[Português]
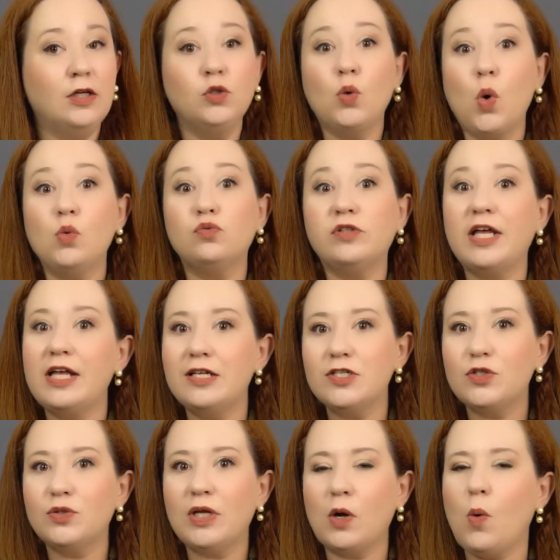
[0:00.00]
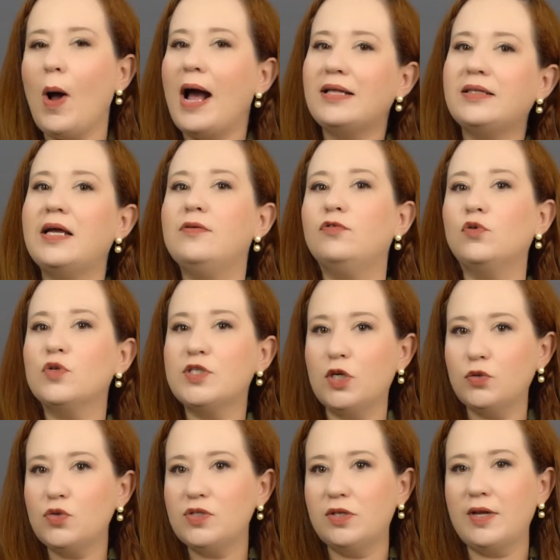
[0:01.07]
No contexto da quarta revolução
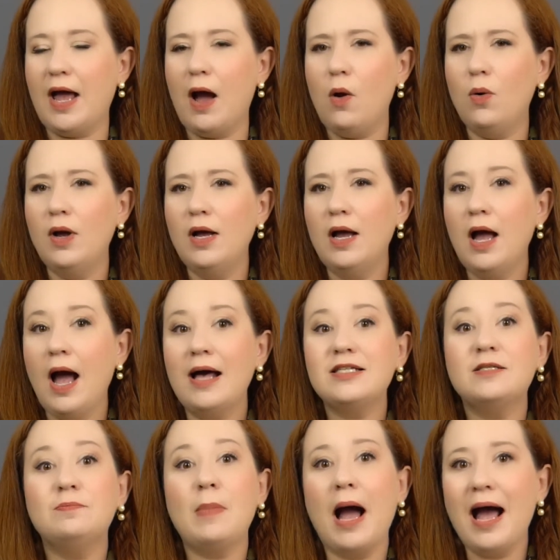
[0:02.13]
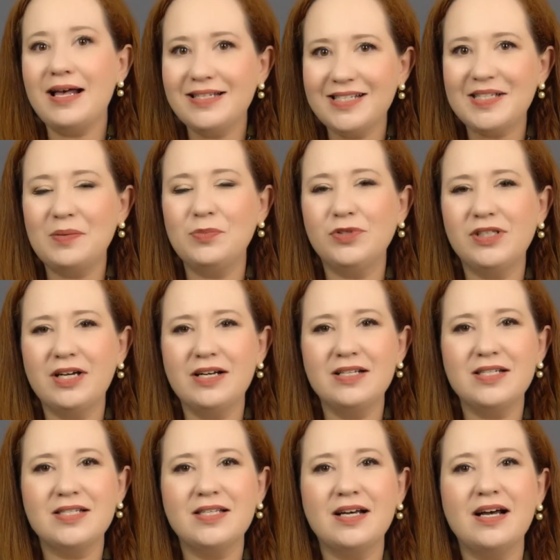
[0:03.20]
industrial, as bases da
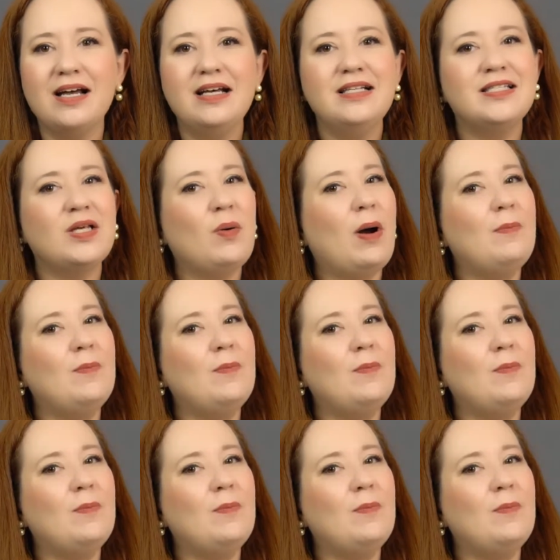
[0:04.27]
mudança são